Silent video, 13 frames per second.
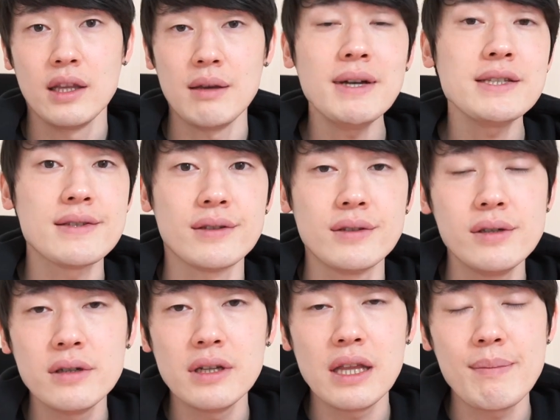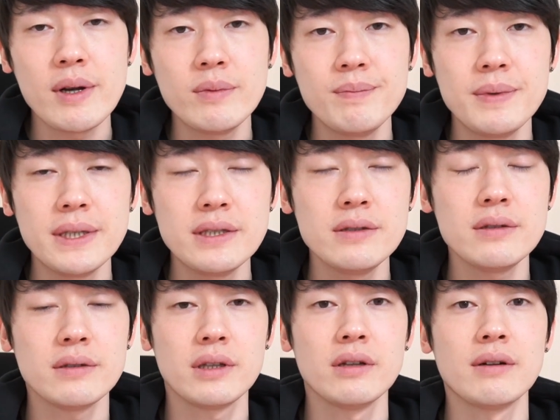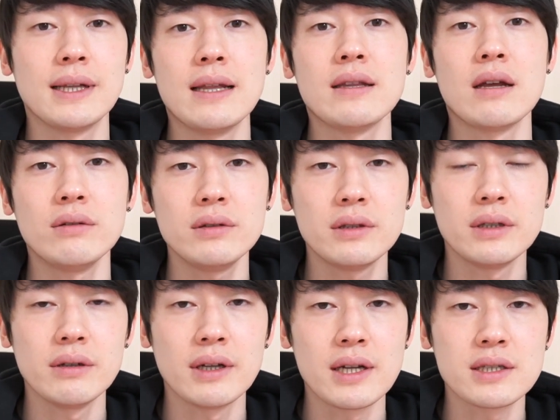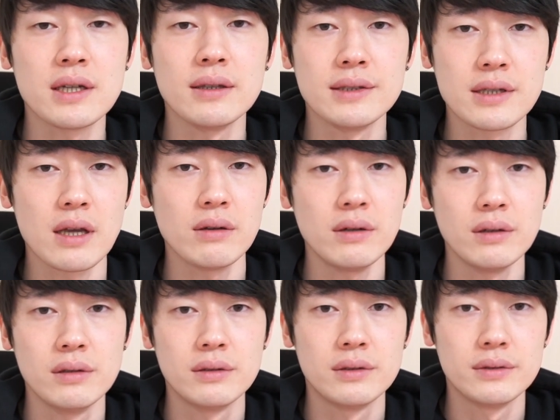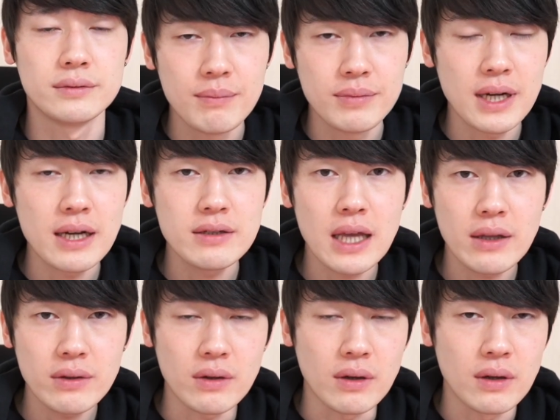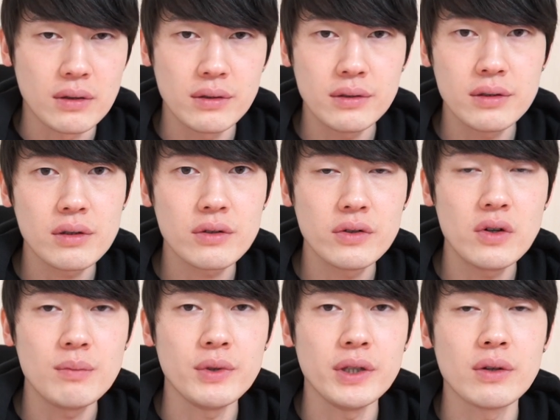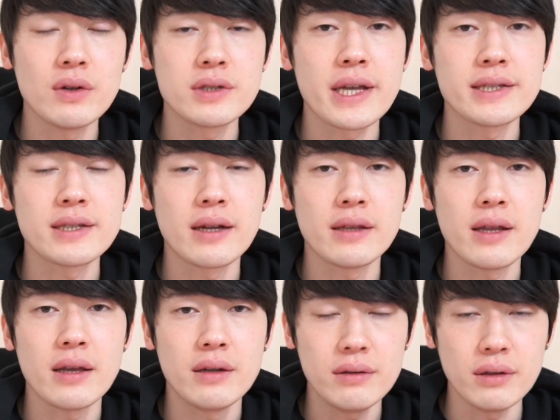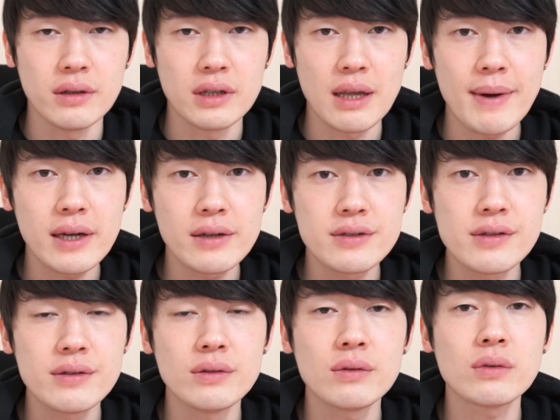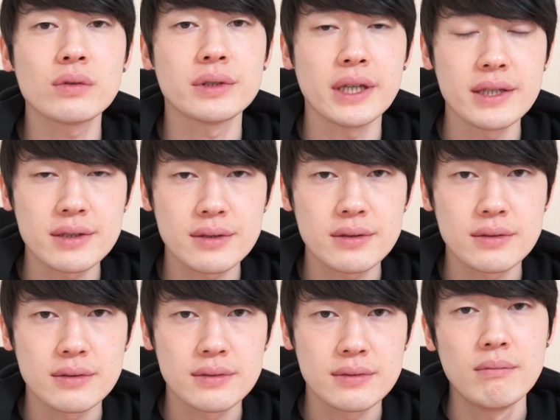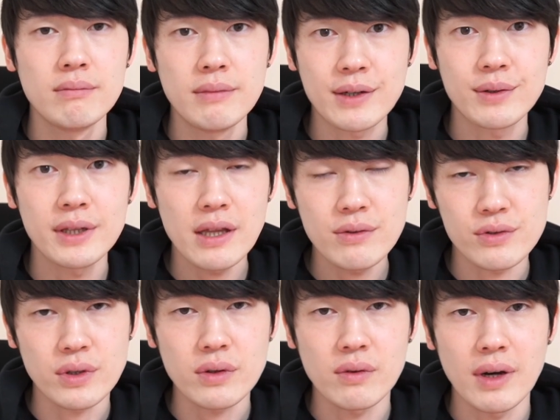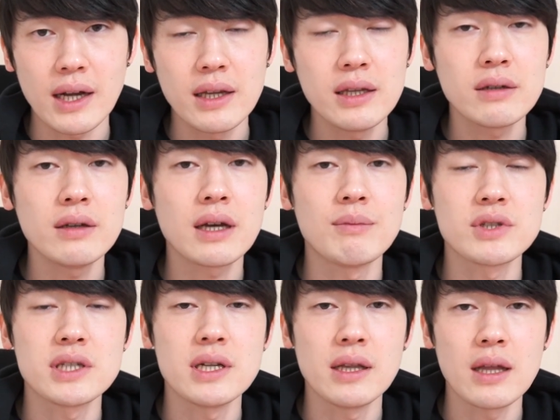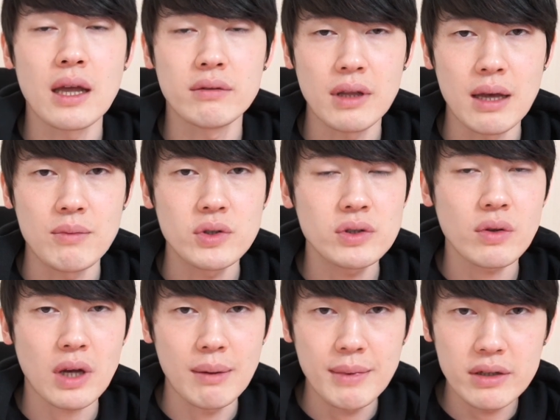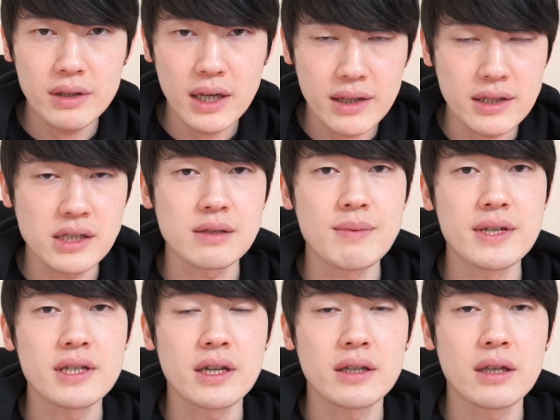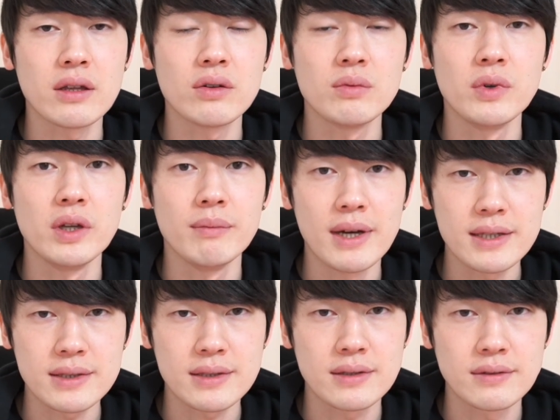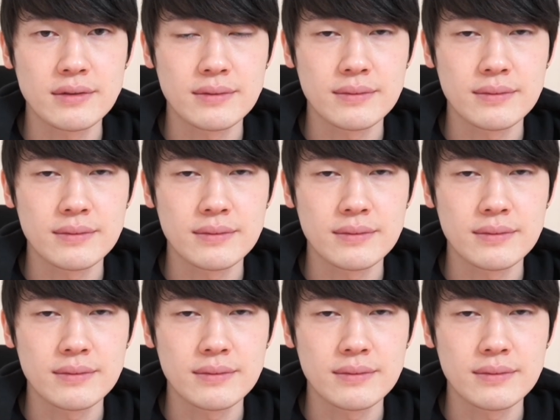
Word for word: まず Google デベロッパーツールっていうのは何なのっていう話なんですけど、ブラウザの Google Chrome に搭載されているデバッグツールのことです。これだとちょっと分かりにくいかもしれないので、もうちょっと噛み砕いて説明していきたいと思います。